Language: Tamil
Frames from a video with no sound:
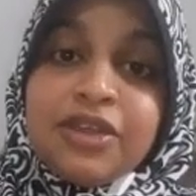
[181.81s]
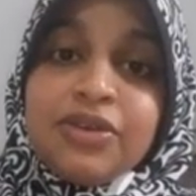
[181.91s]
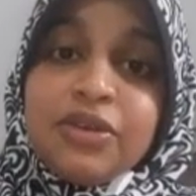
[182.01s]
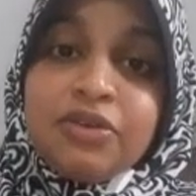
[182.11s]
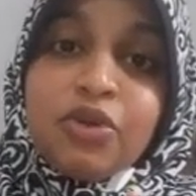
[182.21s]

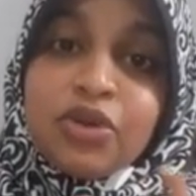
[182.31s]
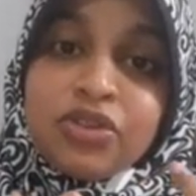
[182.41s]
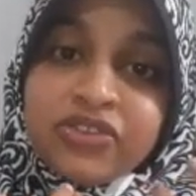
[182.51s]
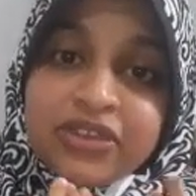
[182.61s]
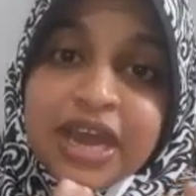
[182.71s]
நேரத்தோட
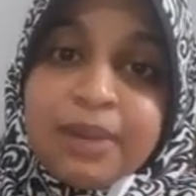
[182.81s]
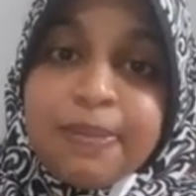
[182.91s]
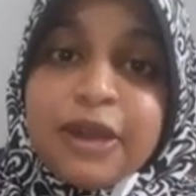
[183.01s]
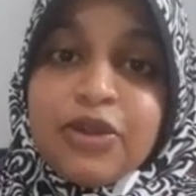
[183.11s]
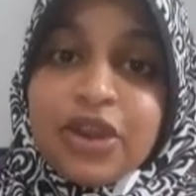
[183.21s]
கோர்ட்
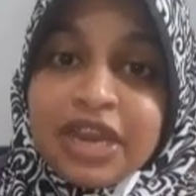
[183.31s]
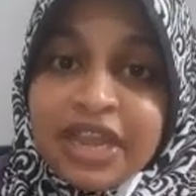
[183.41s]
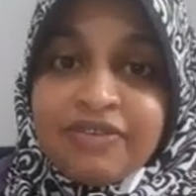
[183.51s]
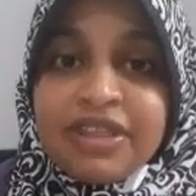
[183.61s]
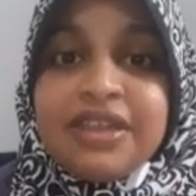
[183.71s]
ஸ்டார்ட் பண்ண
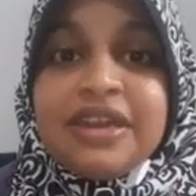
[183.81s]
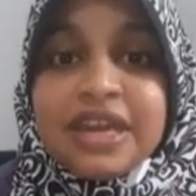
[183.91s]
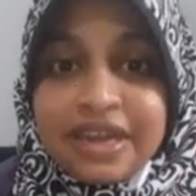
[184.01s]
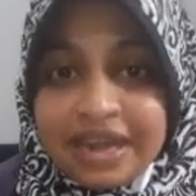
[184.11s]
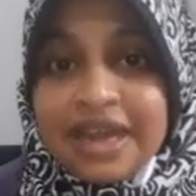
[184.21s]
உடனே
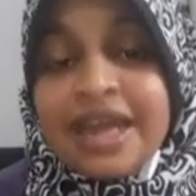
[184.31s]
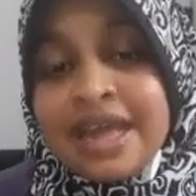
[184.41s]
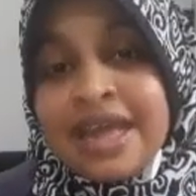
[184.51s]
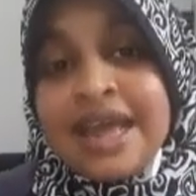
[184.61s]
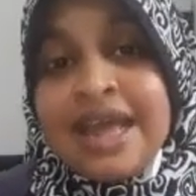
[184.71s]
வந்துட்டாருண்டா
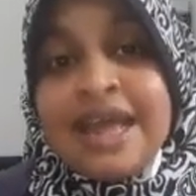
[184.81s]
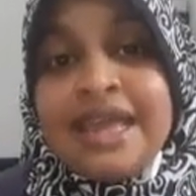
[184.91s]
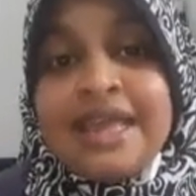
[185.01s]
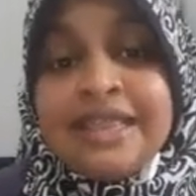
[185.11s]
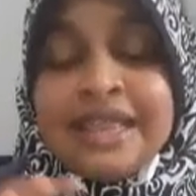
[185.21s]

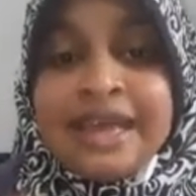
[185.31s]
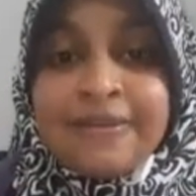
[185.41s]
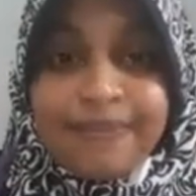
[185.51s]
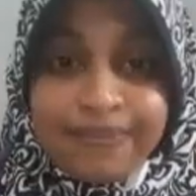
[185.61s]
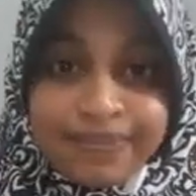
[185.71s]
இந்த
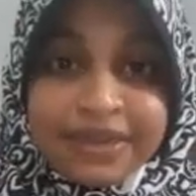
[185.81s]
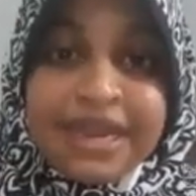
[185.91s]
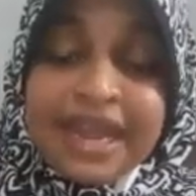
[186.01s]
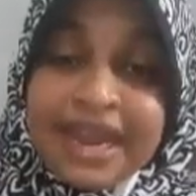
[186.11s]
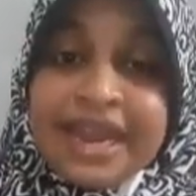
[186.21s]

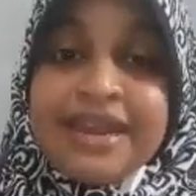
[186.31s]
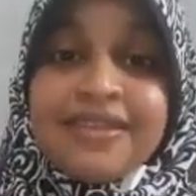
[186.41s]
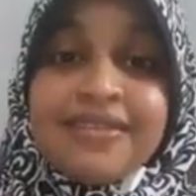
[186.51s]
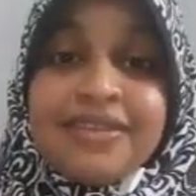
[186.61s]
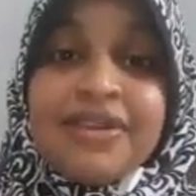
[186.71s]
லேடி
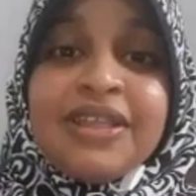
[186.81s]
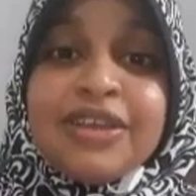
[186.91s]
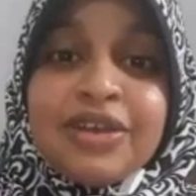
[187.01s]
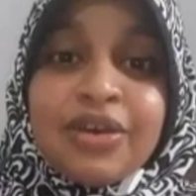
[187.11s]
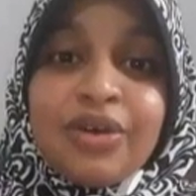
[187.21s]
என்ன செய்வா
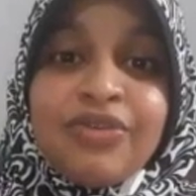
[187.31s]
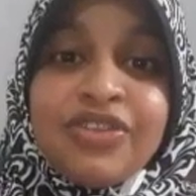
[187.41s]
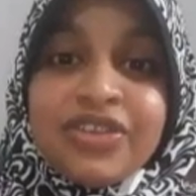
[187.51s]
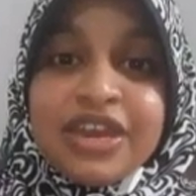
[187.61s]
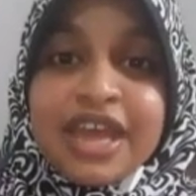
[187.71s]
அந்த
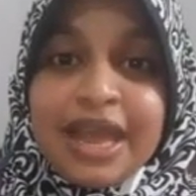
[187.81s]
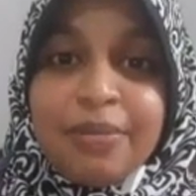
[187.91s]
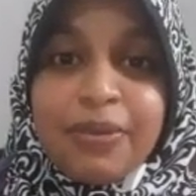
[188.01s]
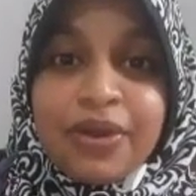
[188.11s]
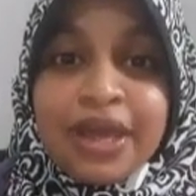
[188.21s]
ஆஃபீஸர்ட
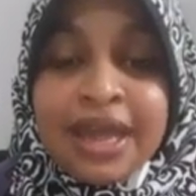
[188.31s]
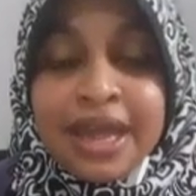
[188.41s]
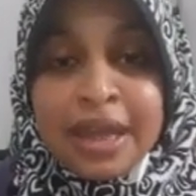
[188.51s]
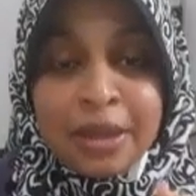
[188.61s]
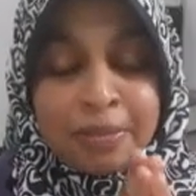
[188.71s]
ஹெல்ப்போட
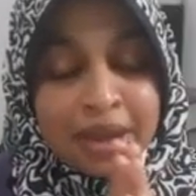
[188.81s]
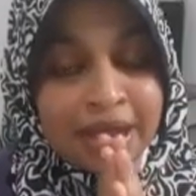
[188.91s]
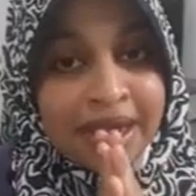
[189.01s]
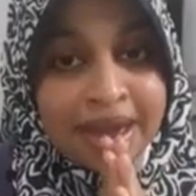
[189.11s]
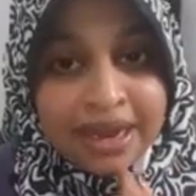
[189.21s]

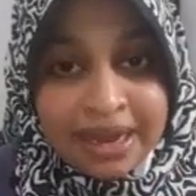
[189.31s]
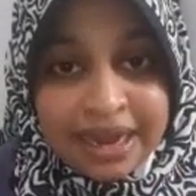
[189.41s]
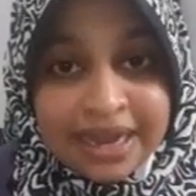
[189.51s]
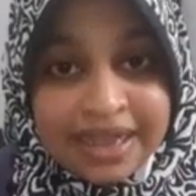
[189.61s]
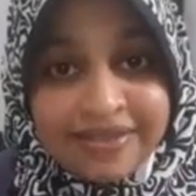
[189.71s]
ஆக
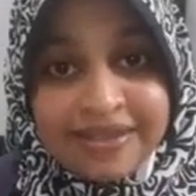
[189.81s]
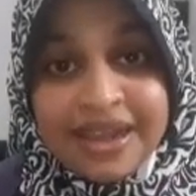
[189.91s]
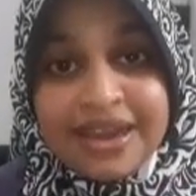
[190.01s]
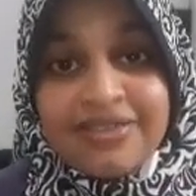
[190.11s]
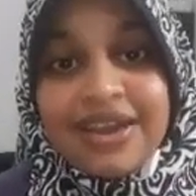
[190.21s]

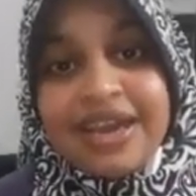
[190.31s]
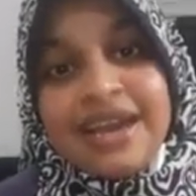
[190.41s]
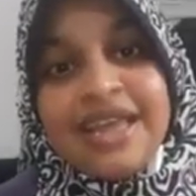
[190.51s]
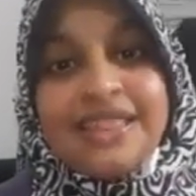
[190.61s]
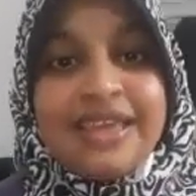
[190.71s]
கடைசியான
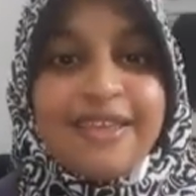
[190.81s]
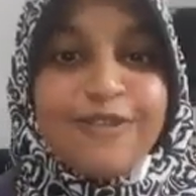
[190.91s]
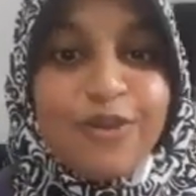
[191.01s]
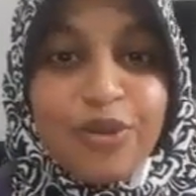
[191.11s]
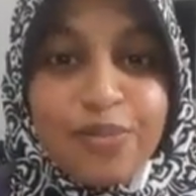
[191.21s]
வழக்காக இந்த
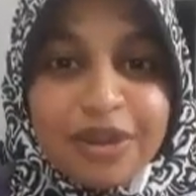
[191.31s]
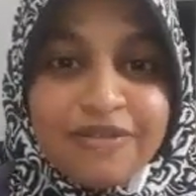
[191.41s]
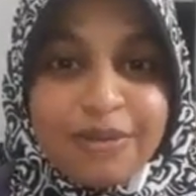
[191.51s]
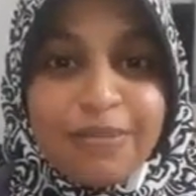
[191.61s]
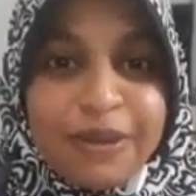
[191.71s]
கேஸை கால்
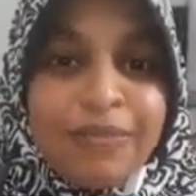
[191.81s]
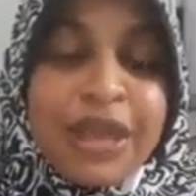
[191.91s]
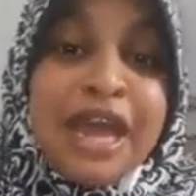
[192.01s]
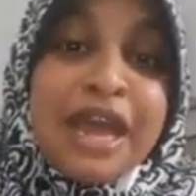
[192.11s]
பண்ண வைப்பாள்